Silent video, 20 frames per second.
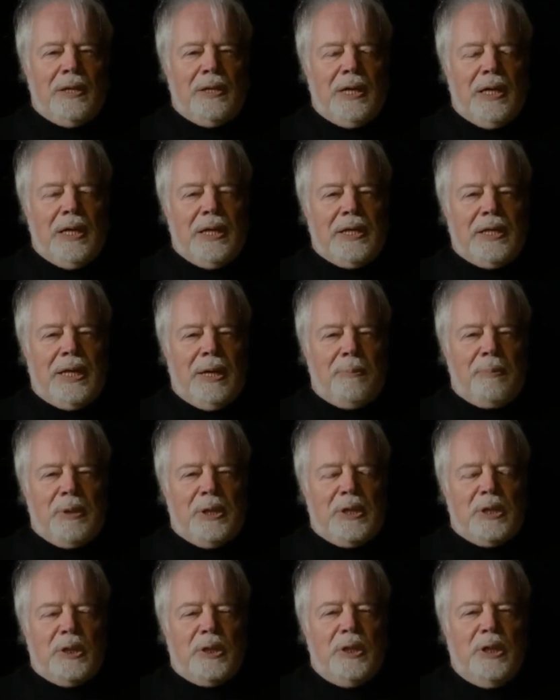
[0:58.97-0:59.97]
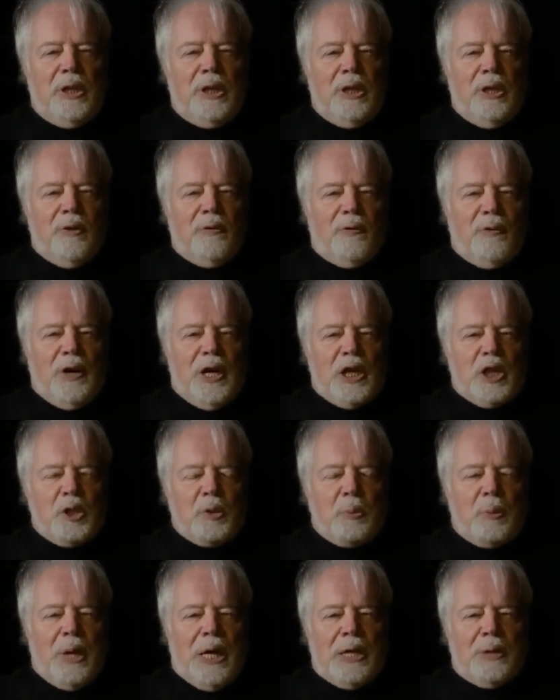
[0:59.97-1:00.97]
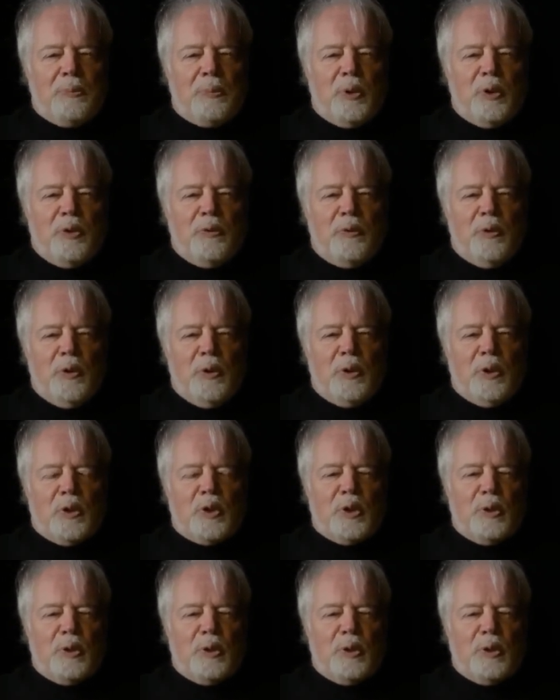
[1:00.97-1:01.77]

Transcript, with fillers: ja, ich habe jetzt die Fachsprachprüfung